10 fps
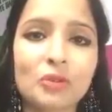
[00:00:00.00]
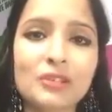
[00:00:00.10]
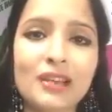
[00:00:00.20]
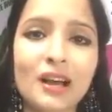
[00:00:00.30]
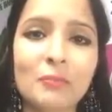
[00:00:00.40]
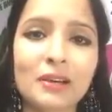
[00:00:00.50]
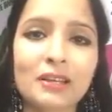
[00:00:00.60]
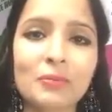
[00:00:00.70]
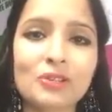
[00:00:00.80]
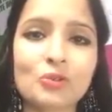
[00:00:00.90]
मधुर साहब
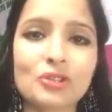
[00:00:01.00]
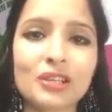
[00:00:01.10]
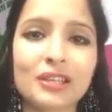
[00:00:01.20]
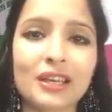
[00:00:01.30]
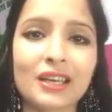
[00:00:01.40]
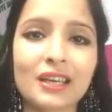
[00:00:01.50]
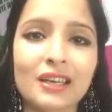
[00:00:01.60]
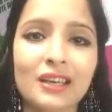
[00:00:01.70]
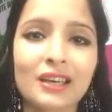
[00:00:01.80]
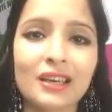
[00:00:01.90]
मनी मन सोच रहे थे
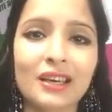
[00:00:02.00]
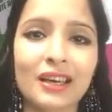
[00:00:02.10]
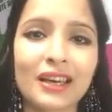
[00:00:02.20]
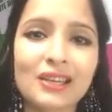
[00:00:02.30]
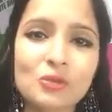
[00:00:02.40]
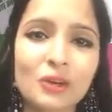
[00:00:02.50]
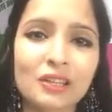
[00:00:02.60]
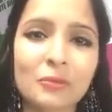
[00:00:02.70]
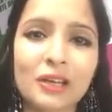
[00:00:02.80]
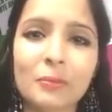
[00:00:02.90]
कि इस
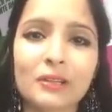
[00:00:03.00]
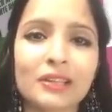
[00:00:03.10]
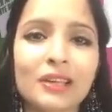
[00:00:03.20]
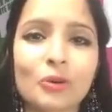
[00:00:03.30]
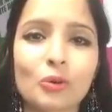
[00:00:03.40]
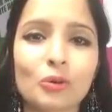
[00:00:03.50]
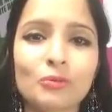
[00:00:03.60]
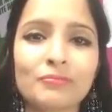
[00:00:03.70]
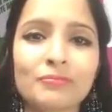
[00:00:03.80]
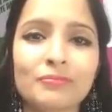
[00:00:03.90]
वक्त मेरी पत्नी को